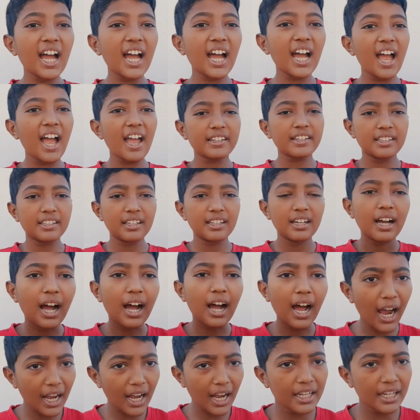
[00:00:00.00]
गाइस
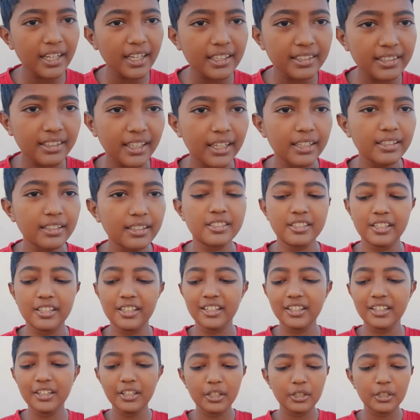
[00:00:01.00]
आज है साइंस
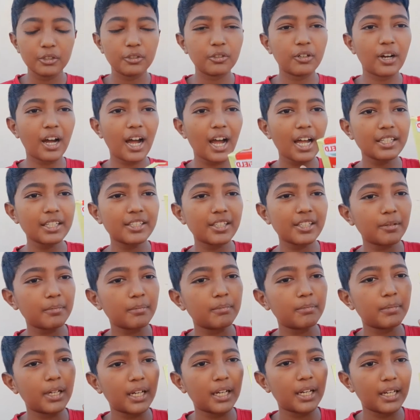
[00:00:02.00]
डे तो आज
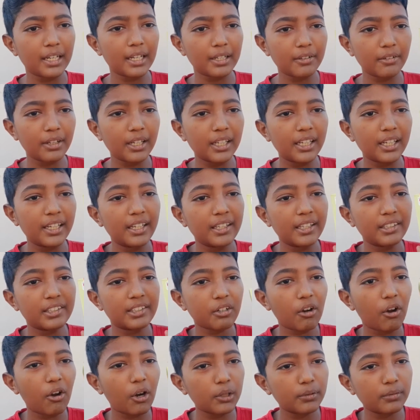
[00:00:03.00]
हम बनाने वाले हैं
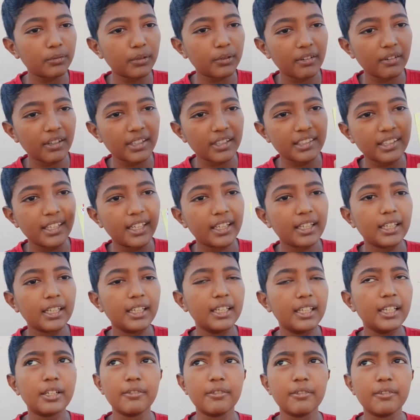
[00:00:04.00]
इस कॉर्नफ्लावर से एक
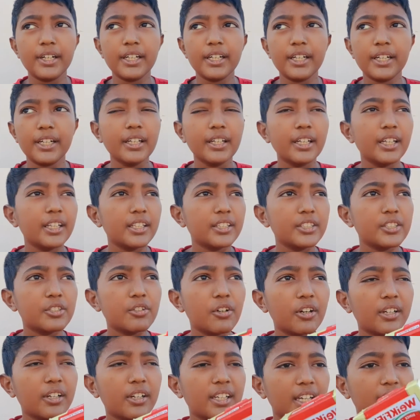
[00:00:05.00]
लिक्विड
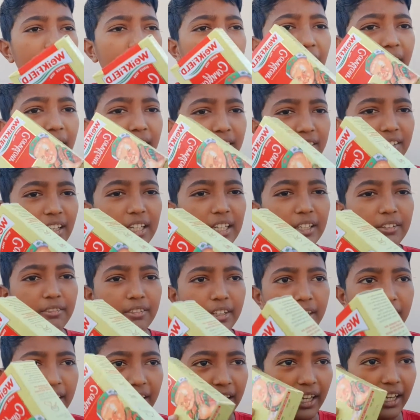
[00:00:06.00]
जो कि एक ऐसा
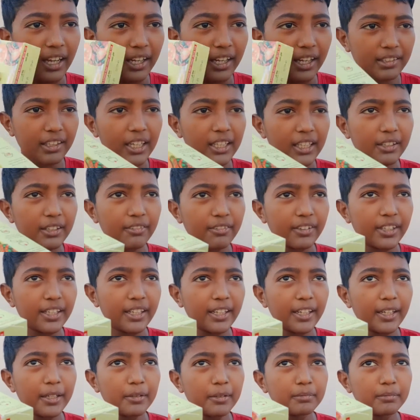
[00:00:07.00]
लिक्विड है ऐसा लिक्विड है